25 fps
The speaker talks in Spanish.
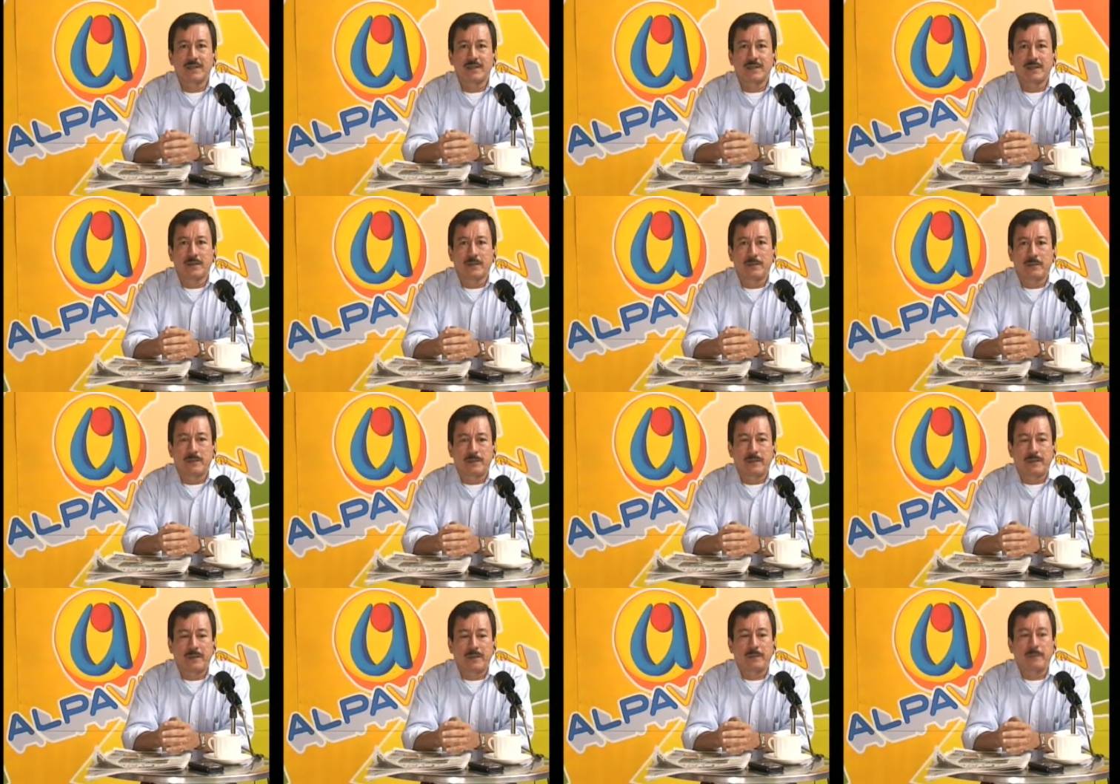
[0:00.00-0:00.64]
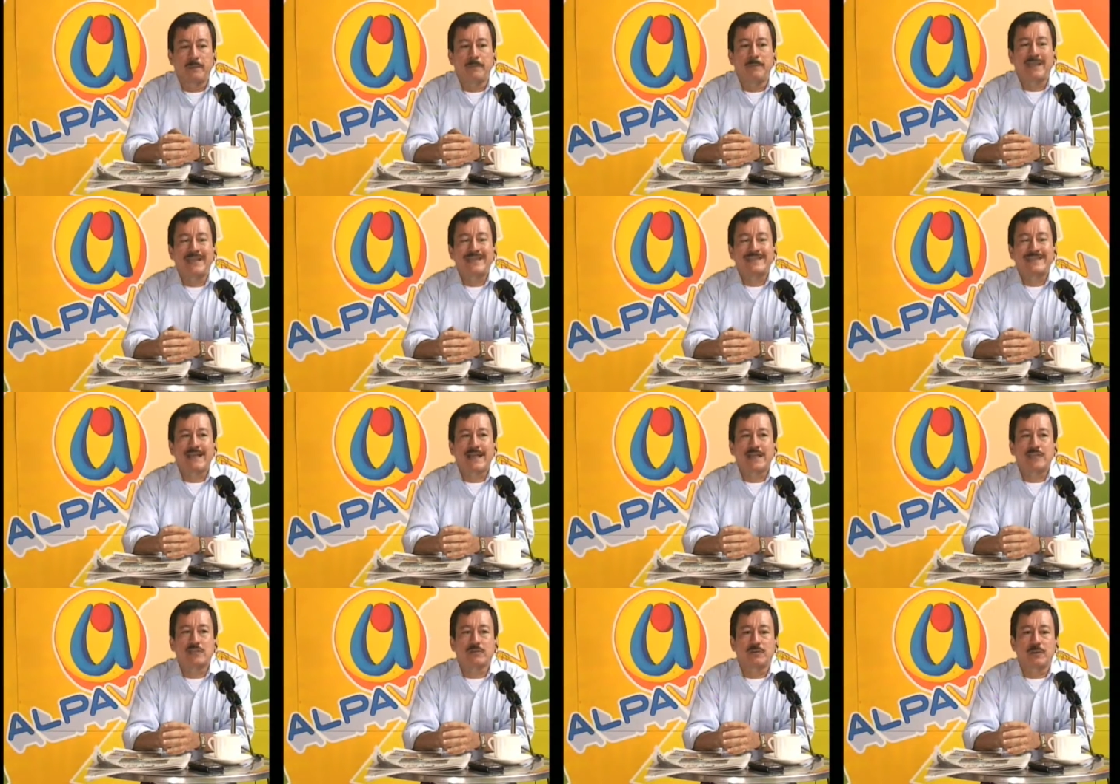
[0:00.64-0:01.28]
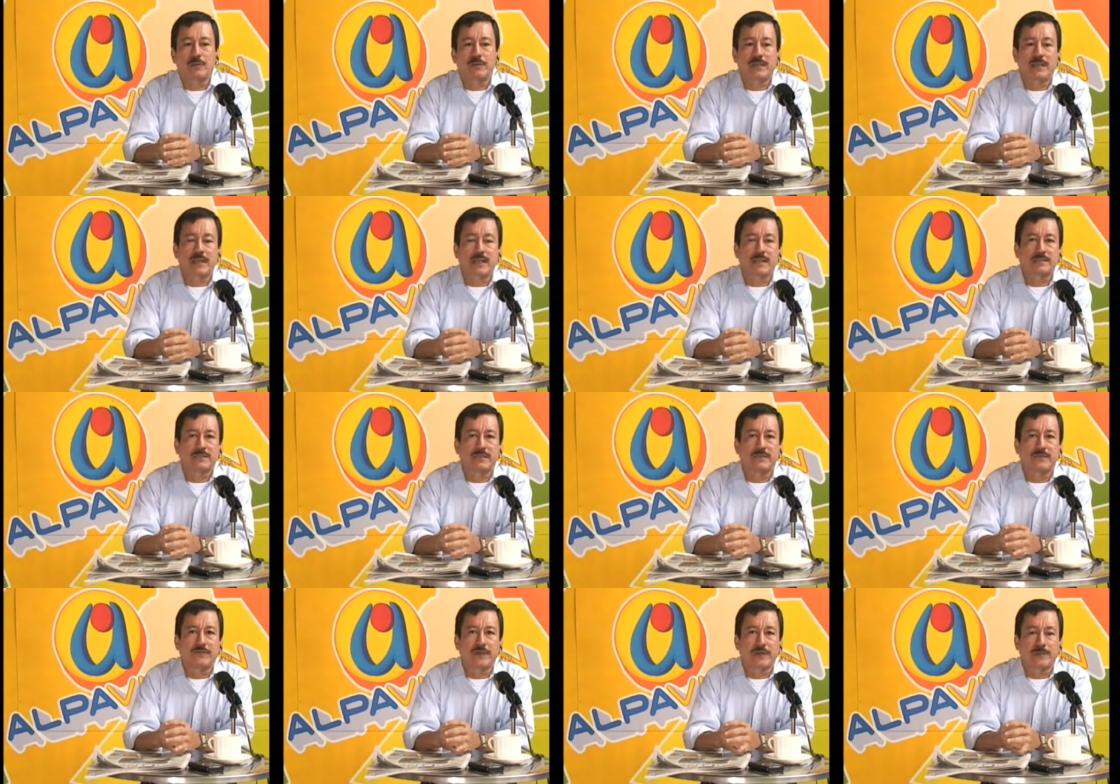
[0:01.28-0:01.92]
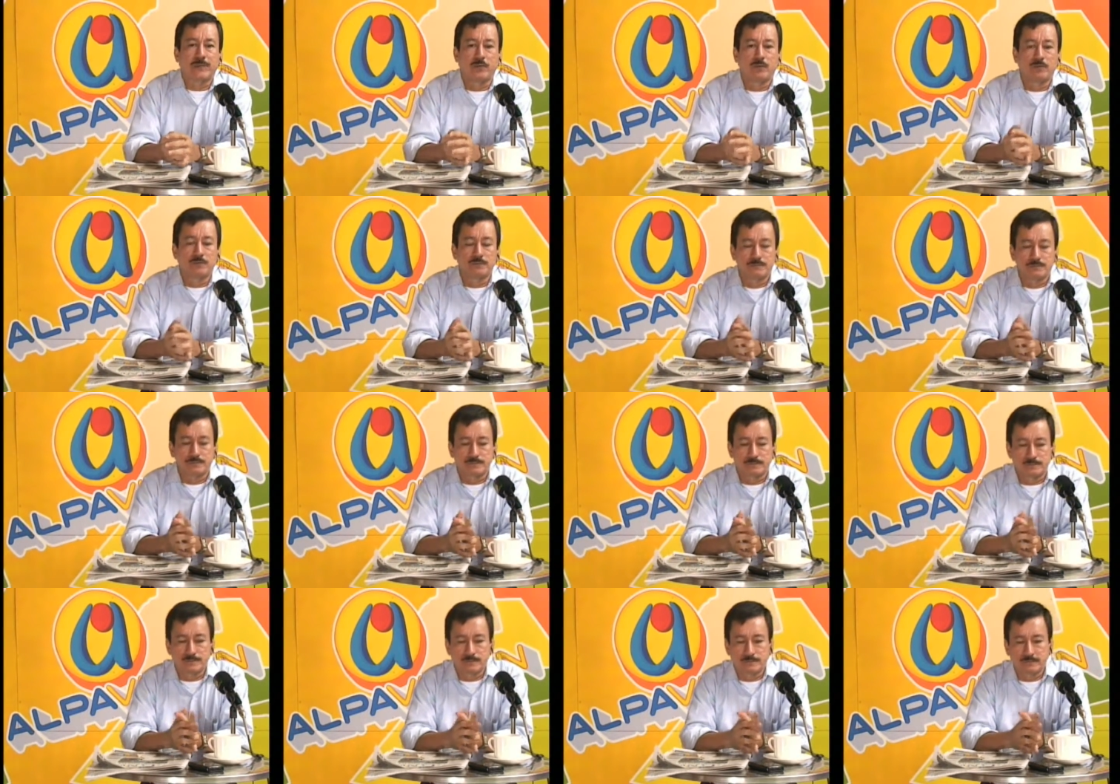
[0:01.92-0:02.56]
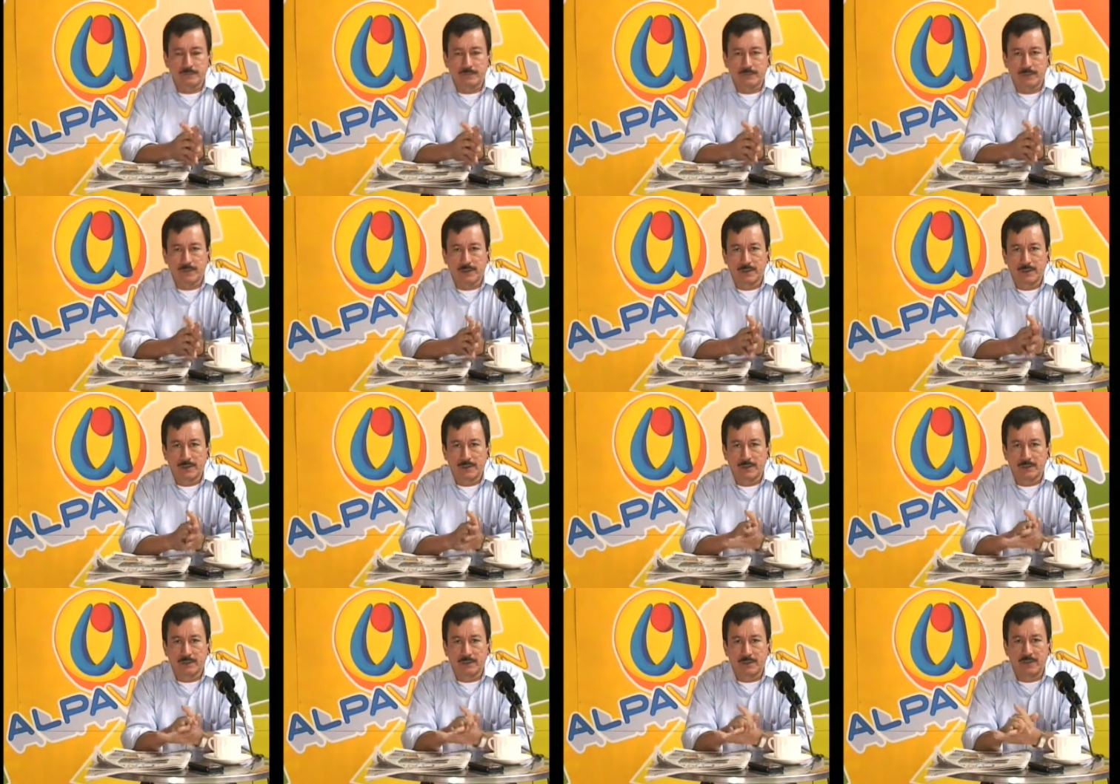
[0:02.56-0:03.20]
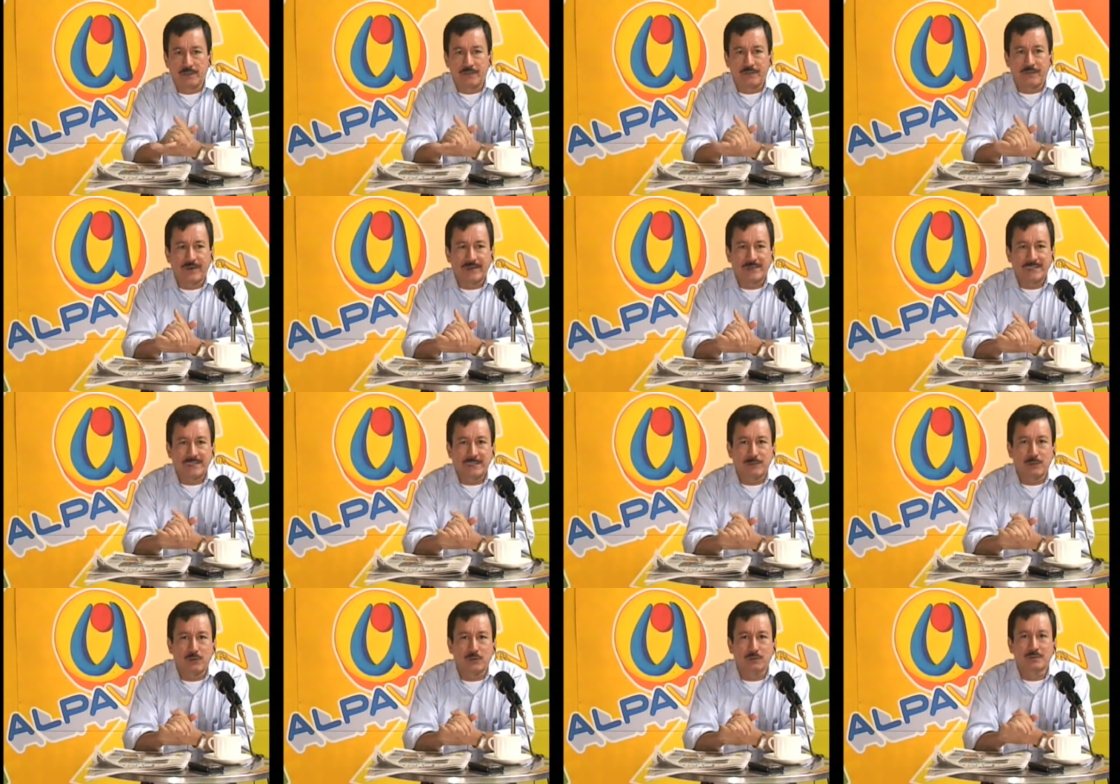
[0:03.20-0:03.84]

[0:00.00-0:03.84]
Bien, mensajes subliminales en Facebook. En Facebook.